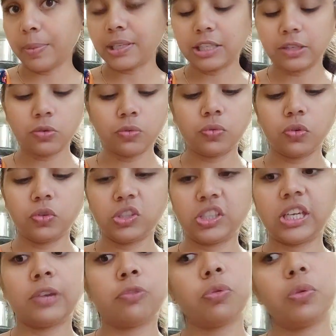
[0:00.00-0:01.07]
मासी को फ़ोन
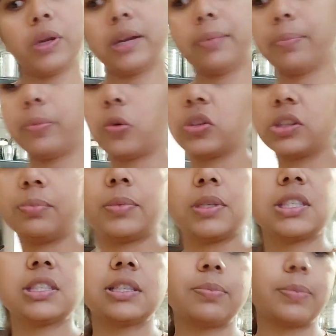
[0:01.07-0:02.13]
किया है वो है ना बहुत ही
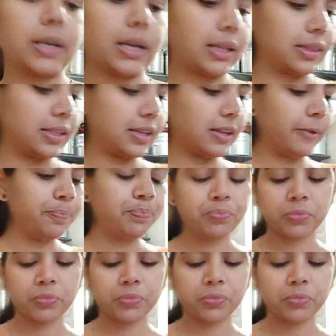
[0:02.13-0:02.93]
मस्त बनाती हैं